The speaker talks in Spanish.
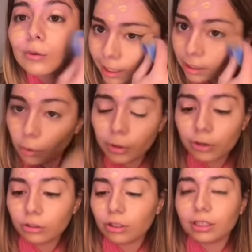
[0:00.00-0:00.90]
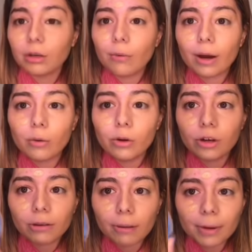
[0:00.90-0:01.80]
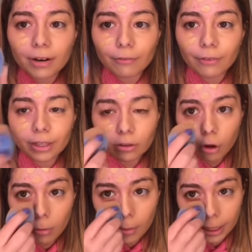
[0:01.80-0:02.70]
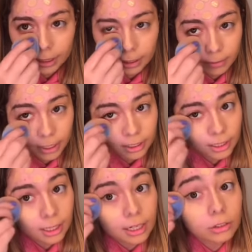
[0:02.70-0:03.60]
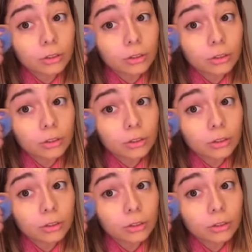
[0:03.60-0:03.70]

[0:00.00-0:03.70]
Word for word: Y lo bueno de esto es que tiene un ángulo que va perfecto como para esta parte de las